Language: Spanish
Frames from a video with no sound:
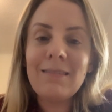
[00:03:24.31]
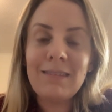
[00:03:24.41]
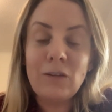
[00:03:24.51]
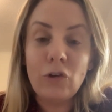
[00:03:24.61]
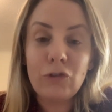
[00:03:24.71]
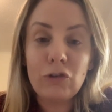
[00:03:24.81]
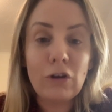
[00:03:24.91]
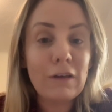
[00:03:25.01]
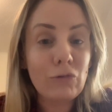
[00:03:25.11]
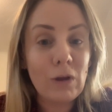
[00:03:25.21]
si
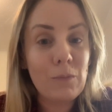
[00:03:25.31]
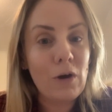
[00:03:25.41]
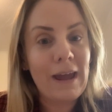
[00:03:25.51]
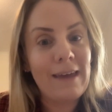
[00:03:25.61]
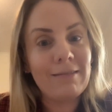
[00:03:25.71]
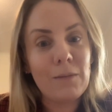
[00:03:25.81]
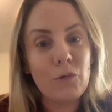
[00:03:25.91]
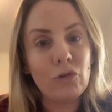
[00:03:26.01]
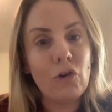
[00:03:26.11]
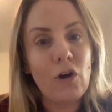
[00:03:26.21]
nosotros destruimos este
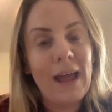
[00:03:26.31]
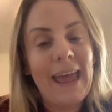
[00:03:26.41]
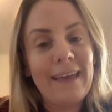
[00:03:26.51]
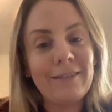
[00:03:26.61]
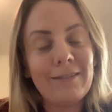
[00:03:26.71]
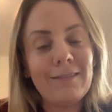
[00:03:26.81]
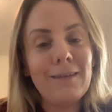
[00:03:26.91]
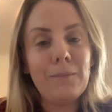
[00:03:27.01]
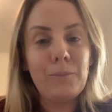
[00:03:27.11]
mundo es